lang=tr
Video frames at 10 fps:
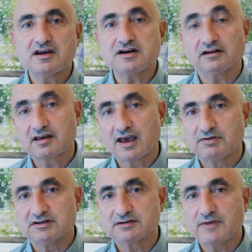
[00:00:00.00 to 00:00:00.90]
değiş
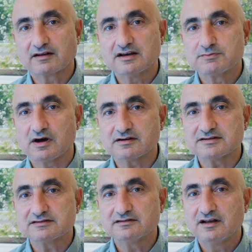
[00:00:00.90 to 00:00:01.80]
atayabilir Merkez
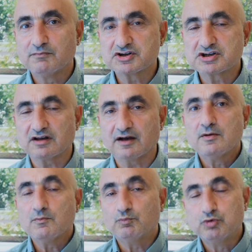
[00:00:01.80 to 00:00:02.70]
Bankası'nın başına.
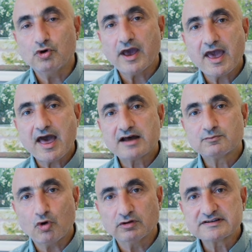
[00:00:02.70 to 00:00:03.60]
Bu
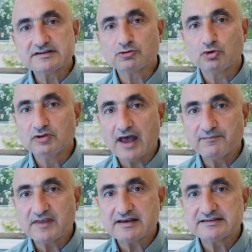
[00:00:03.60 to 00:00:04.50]
eğer bu olasılık
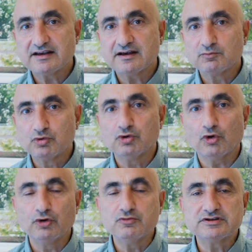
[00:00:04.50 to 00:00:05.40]
gündemde ise, bu
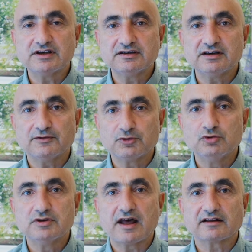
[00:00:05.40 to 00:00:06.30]
önümüzdeki
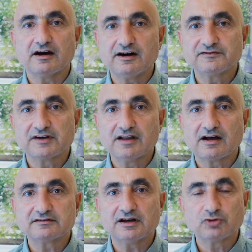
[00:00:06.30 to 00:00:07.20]
günlerde,
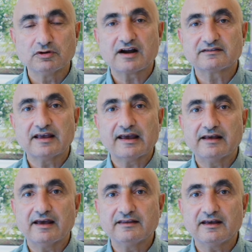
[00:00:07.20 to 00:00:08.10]
haftalarda dolar
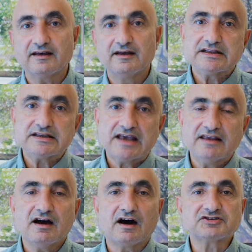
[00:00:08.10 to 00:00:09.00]
TL'de
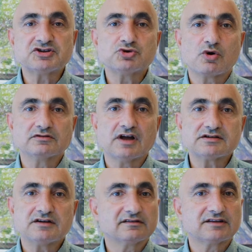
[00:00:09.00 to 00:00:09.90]
yeni artçı
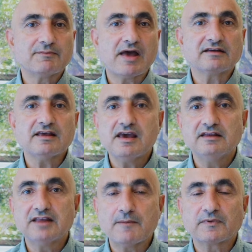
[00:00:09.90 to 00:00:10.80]
şoklar hatta belki de
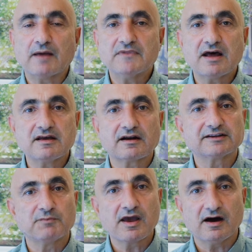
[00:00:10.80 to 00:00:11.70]
yeni depremler
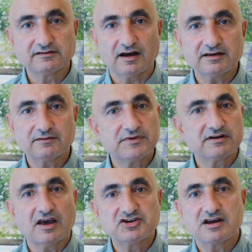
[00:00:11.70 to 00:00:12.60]
yaratmaya aday.
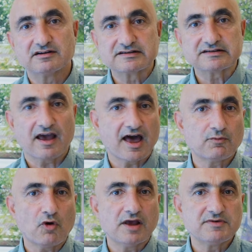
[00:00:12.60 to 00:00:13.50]
Bir gece yarısı
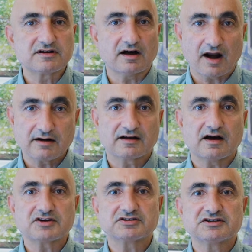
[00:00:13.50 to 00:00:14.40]
eğer böyle bir kararla
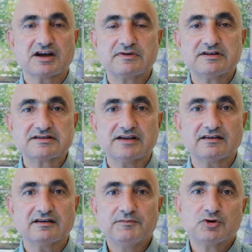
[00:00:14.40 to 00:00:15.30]
karşılaşabilirsek
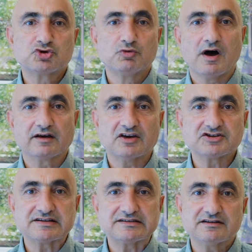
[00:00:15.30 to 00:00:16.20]
bir cuma
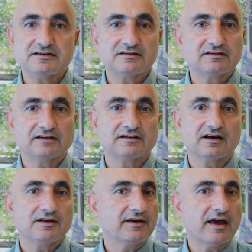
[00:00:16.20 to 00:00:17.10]
gecesi ya
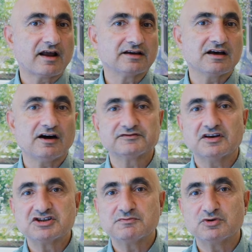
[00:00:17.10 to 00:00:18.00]
da herhangi hafta
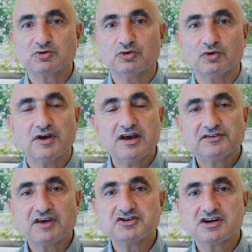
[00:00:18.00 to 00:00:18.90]
içi bir günün
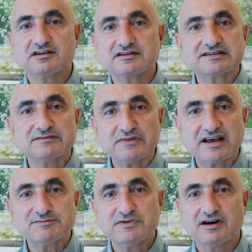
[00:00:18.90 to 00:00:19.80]
gece yarısı
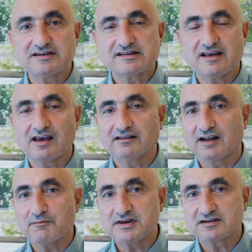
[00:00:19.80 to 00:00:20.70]
resmi gazetede
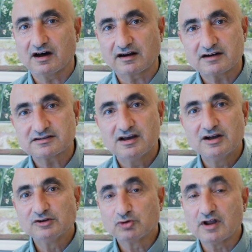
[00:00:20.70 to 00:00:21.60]
yayınlanan bir karar
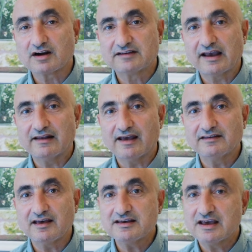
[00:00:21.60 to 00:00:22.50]
dolar
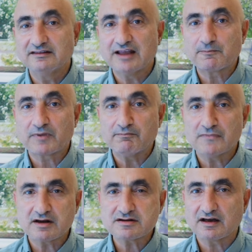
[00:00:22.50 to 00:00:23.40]
TL'de yeni
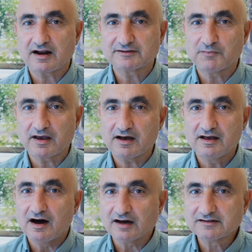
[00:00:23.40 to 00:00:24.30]
depremler yaratmaya
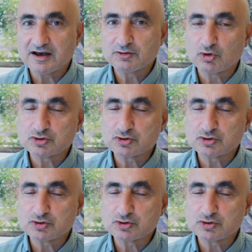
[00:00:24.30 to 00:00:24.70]
aday